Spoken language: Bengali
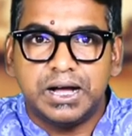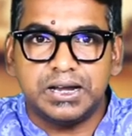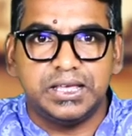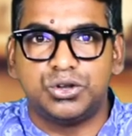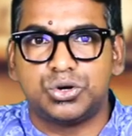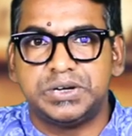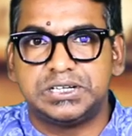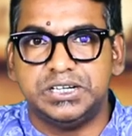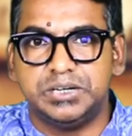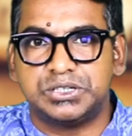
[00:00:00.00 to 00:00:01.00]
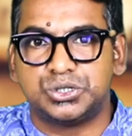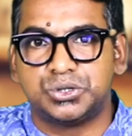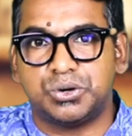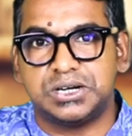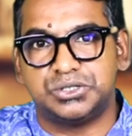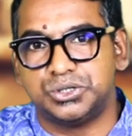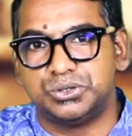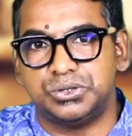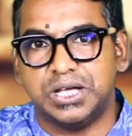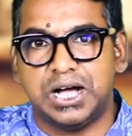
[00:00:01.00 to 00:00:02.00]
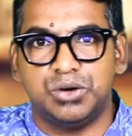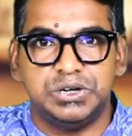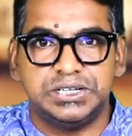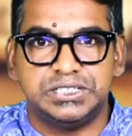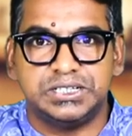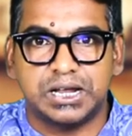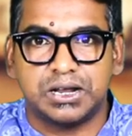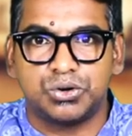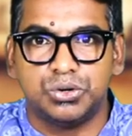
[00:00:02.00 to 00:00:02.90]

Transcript: আর এরকম একটি নির্বাচন করার জন্য আওয়ামী লীগের নানা